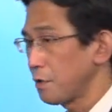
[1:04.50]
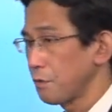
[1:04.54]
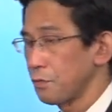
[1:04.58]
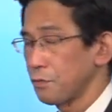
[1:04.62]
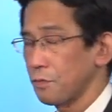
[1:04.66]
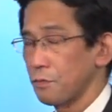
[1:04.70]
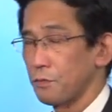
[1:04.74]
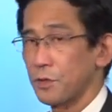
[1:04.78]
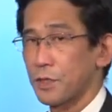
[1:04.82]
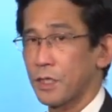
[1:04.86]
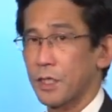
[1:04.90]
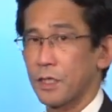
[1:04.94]
を
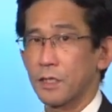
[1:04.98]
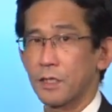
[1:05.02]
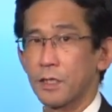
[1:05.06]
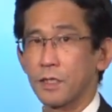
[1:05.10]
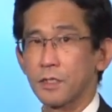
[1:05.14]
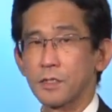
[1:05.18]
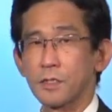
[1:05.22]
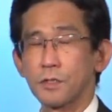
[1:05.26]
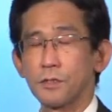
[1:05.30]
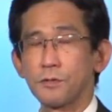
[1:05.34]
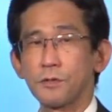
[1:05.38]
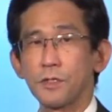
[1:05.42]
伴った
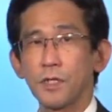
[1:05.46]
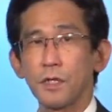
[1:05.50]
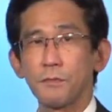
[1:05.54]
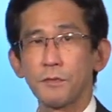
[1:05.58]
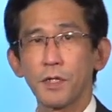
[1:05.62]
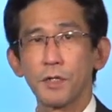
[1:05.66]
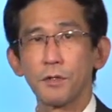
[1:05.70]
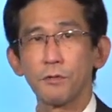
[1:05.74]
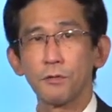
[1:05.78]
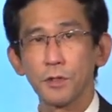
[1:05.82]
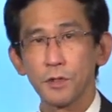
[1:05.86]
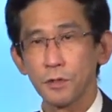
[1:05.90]
強い
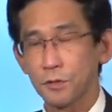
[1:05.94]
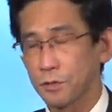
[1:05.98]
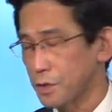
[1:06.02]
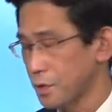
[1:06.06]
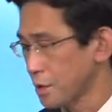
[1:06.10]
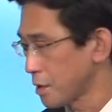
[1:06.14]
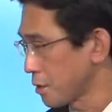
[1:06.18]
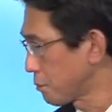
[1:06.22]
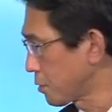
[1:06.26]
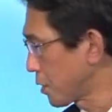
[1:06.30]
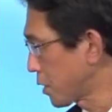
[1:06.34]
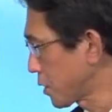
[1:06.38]
雨お気をつ
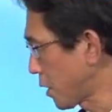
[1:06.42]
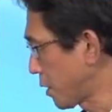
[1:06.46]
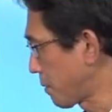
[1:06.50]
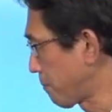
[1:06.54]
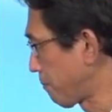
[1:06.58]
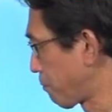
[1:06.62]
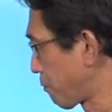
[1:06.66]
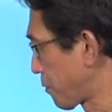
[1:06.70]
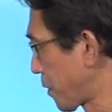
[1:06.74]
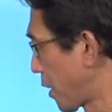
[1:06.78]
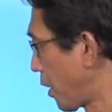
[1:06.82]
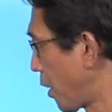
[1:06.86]
けください
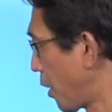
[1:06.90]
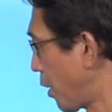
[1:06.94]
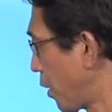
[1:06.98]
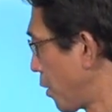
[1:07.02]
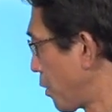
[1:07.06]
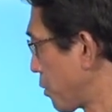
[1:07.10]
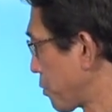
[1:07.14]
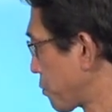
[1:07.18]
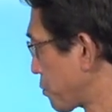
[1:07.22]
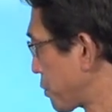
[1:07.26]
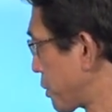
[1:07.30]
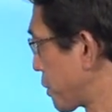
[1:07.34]

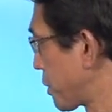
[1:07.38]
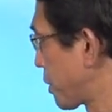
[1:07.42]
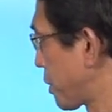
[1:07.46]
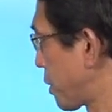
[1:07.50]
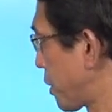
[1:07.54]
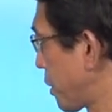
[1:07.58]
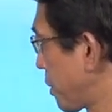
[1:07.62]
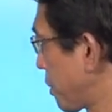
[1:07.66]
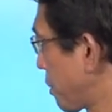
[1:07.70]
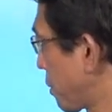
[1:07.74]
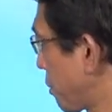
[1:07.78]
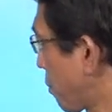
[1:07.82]
そし
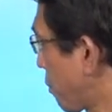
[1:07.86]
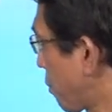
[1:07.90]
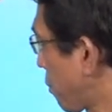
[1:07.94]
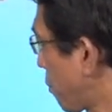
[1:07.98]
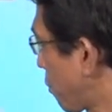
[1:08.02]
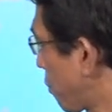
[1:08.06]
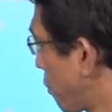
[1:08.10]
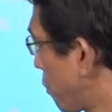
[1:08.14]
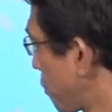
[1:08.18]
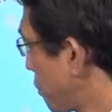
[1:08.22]
てこ